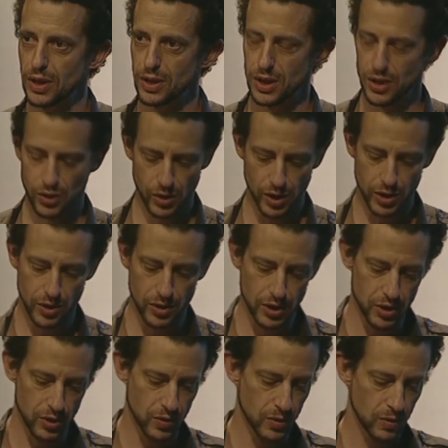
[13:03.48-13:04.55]

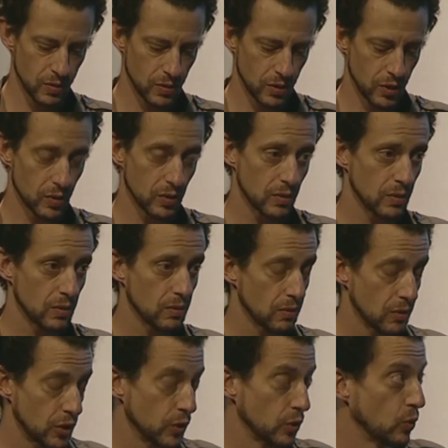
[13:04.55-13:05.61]
äh,
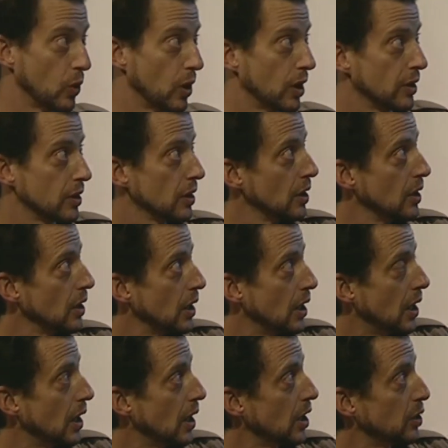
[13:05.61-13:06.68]
Ziegeln nahezu
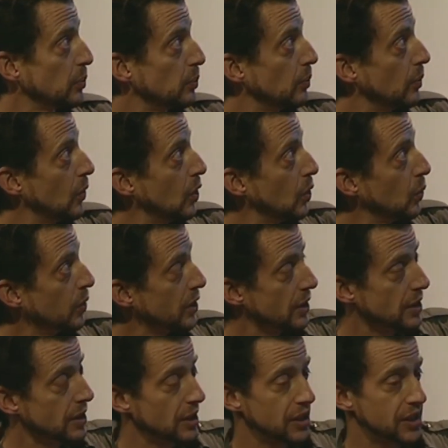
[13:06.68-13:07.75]
jede Struktur
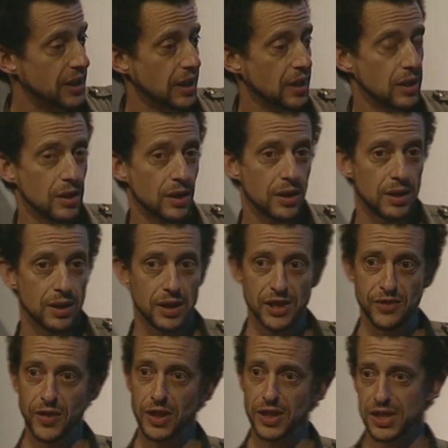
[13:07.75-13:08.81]
schaffen, die man
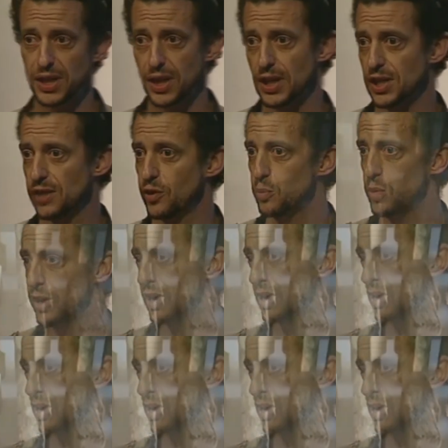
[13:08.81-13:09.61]
haben will.